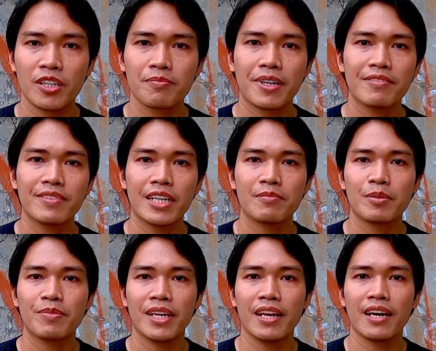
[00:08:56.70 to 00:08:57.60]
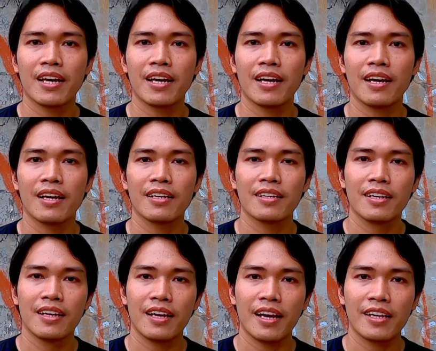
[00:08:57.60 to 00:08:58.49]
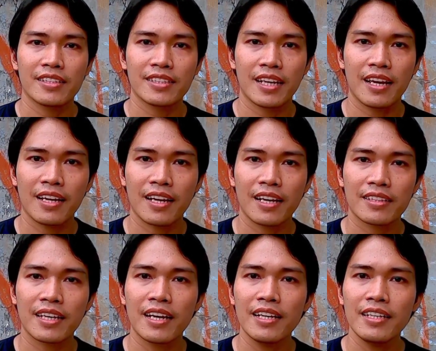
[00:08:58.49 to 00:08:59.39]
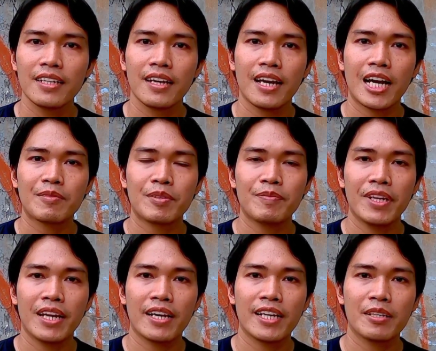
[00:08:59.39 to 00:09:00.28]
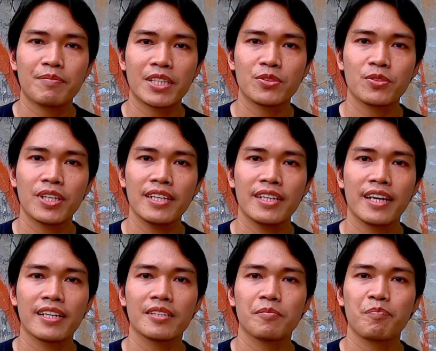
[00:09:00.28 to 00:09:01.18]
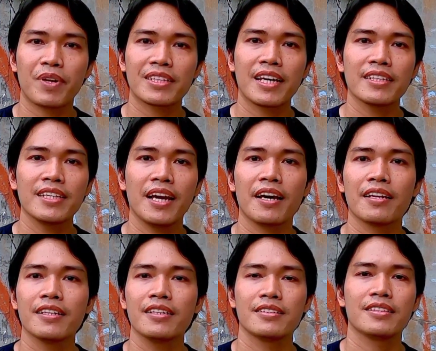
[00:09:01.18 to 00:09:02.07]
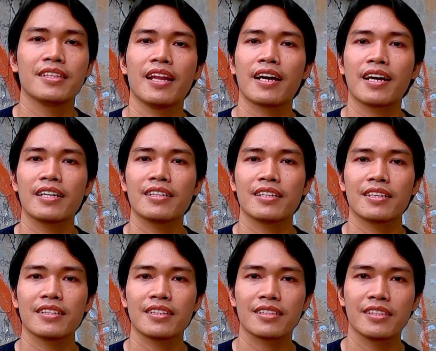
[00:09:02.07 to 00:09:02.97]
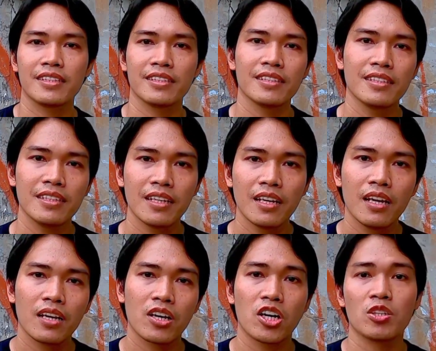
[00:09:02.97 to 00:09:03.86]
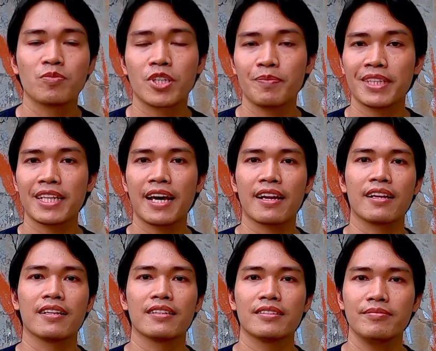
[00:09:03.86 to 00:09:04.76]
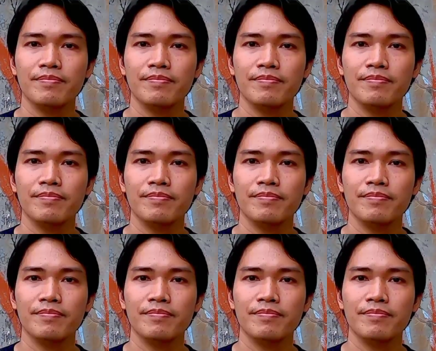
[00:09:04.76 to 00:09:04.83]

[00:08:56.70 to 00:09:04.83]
Mohon maaf apabila ada salah kata, apabila ada masukan dan pertanyaan, silahkan klik di kolom komentar.